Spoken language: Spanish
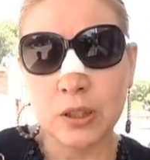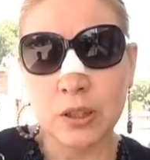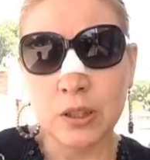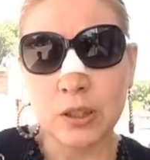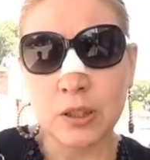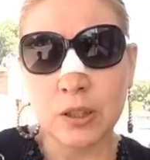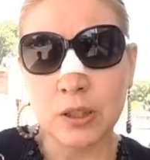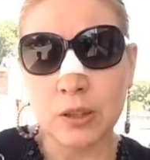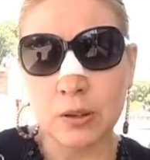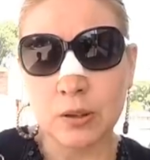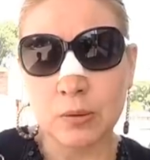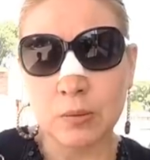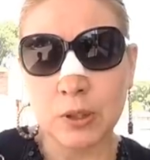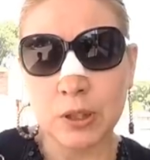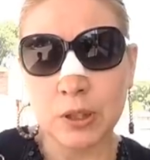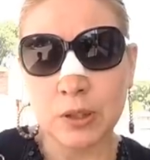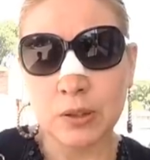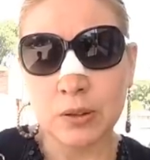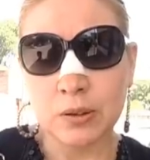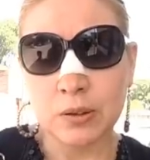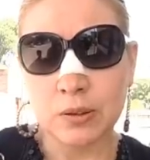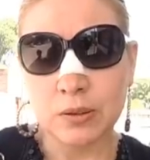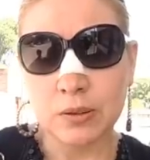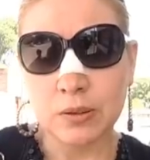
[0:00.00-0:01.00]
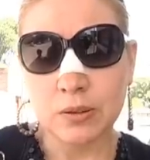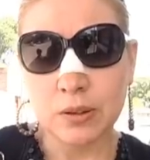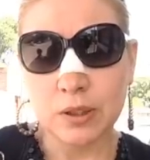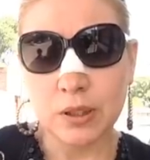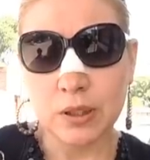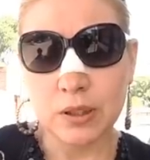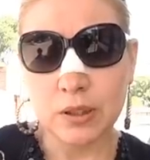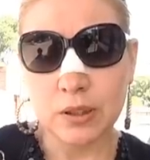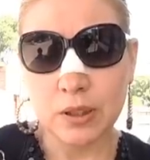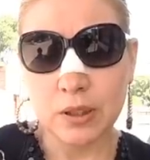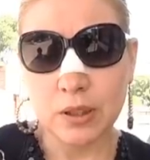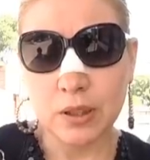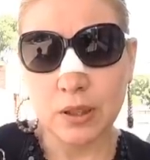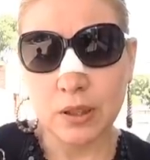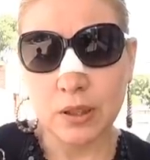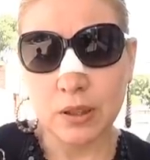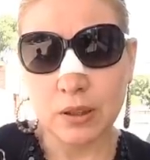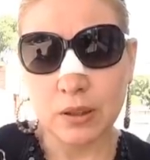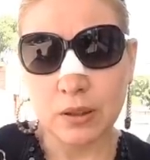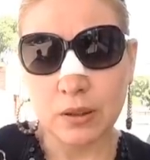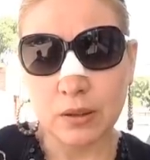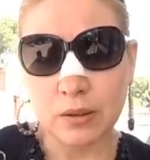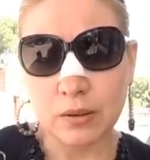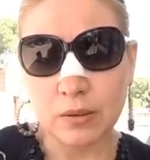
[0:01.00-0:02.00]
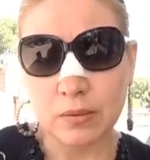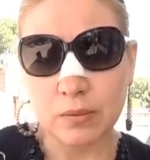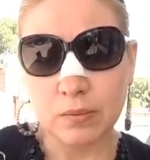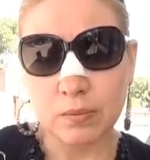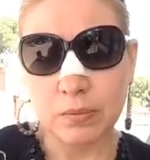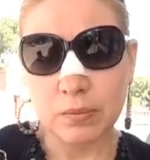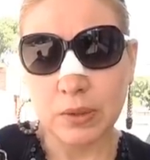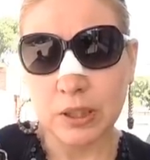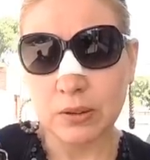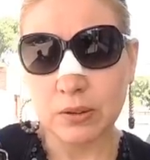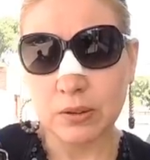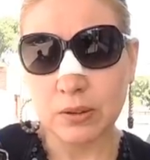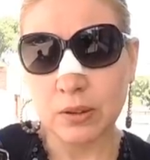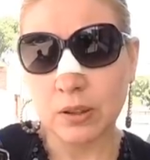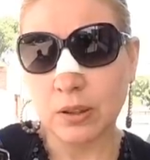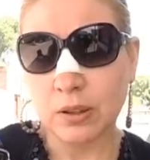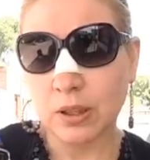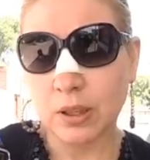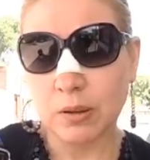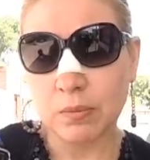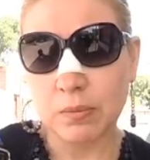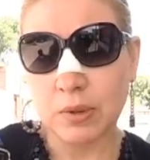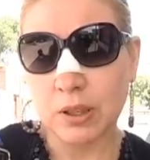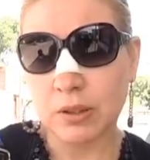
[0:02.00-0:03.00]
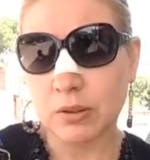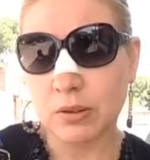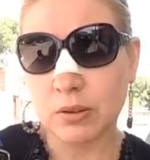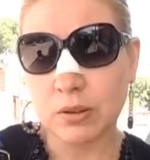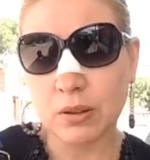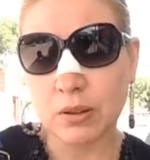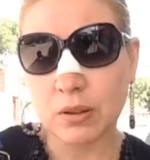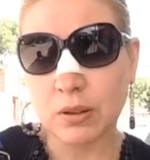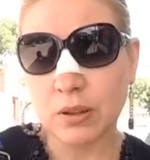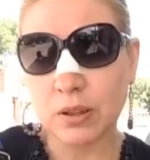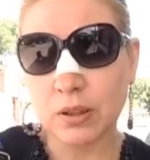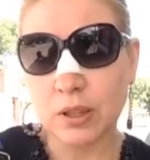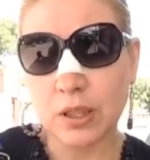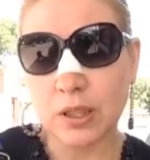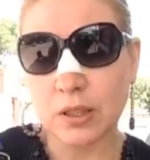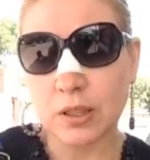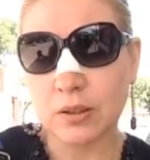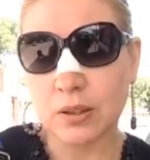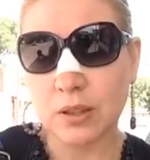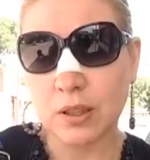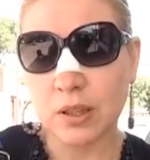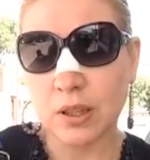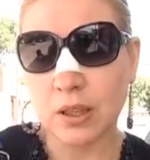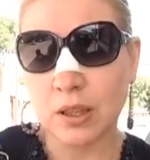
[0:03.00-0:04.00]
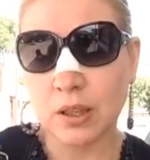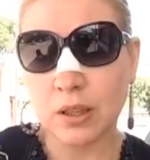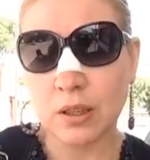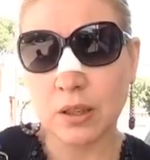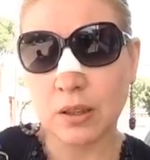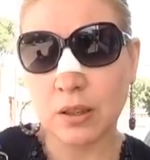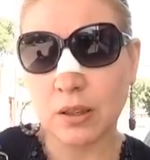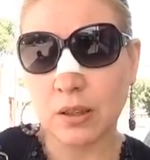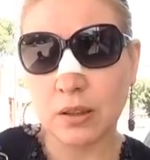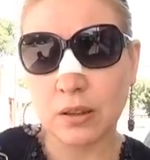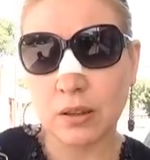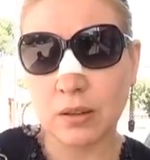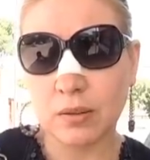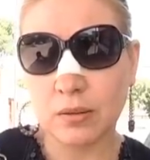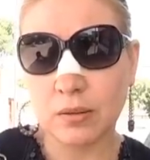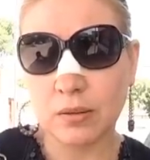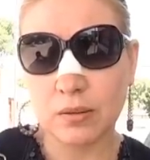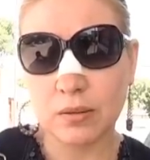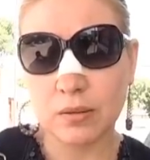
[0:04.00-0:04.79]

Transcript: Y bueno, este, pasó lo que pasó y decidí